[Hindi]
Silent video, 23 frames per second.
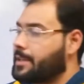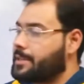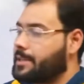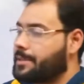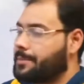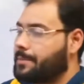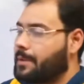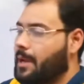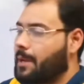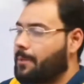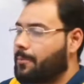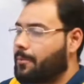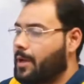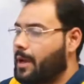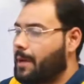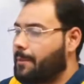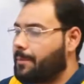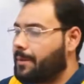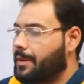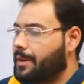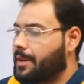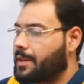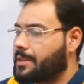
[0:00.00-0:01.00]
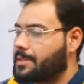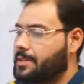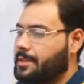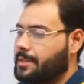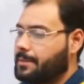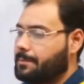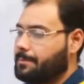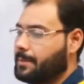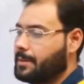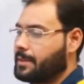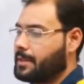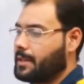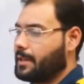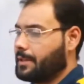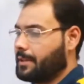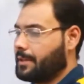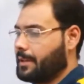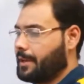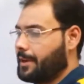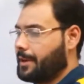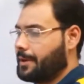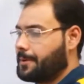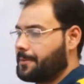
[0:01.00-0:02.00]
मैंने आपको यहां पर रिएक्शन बता
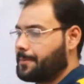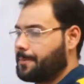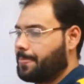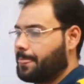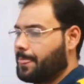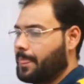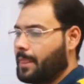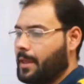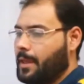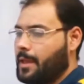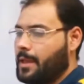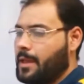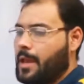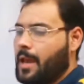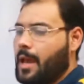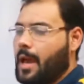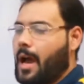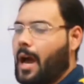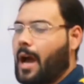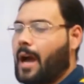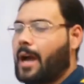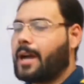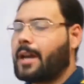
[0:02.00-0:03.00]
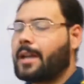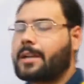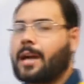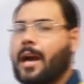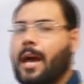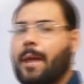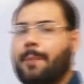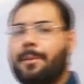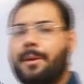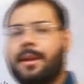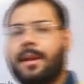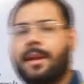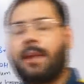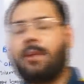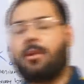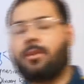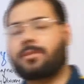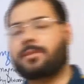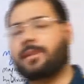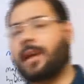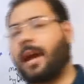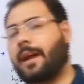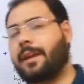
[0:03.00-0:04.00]
दिया है अगर कार्बन
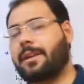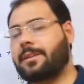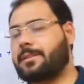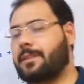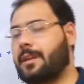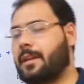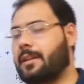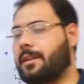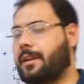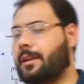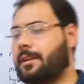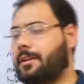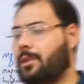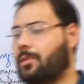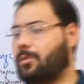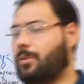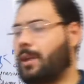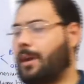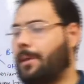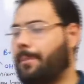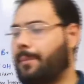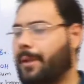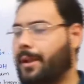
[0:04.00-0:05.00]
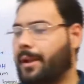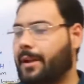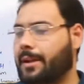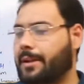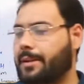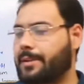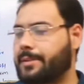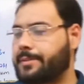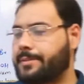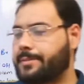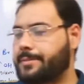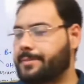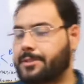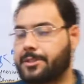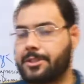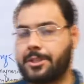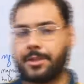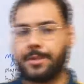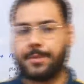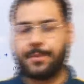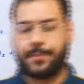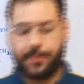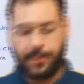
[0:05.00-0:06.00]
डाइऑक्साइड के साथ रिएक्ट करें तो क्या बनाएगा
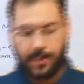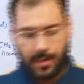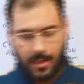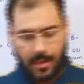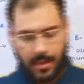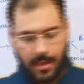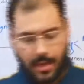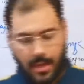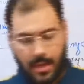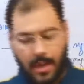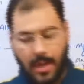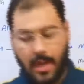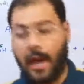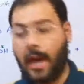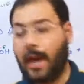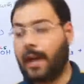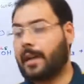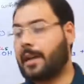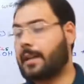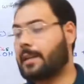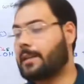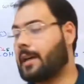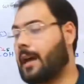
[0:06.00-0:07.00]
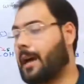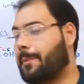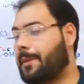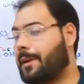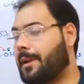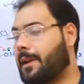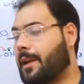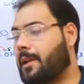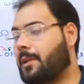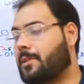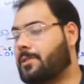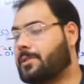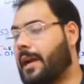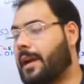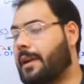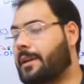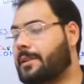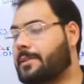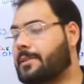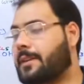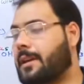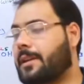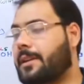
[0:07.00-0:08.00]
जी अगर कार्बन डाइऑक्साइड
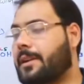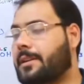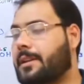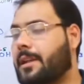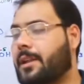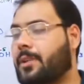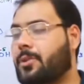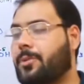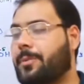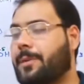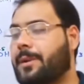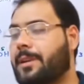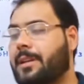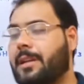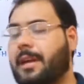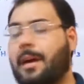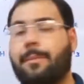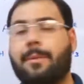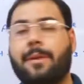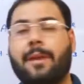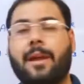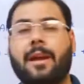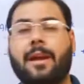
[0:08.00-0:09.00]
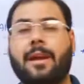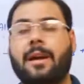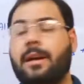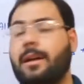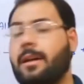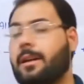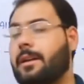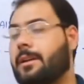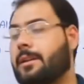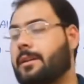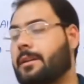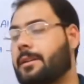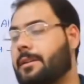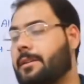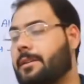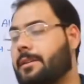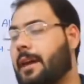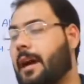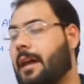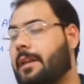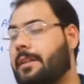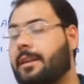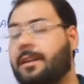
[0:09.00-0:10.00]
के साथ रिएक्ट करें तो बेटा क्या बनाएगा
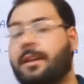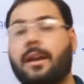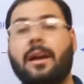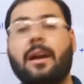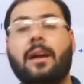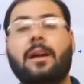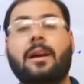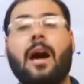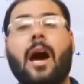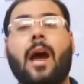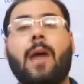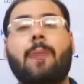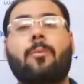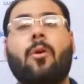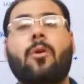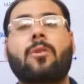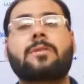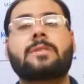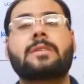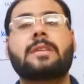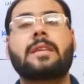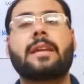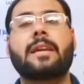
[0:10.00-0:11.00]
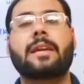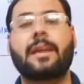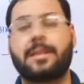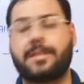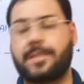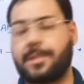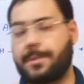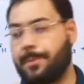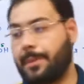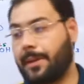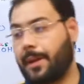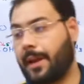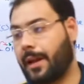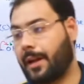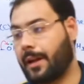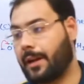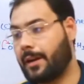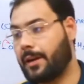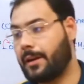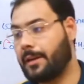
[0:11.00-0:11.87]
याद रखिएगा कार्बोक्सिलिक एसिड बनाएगा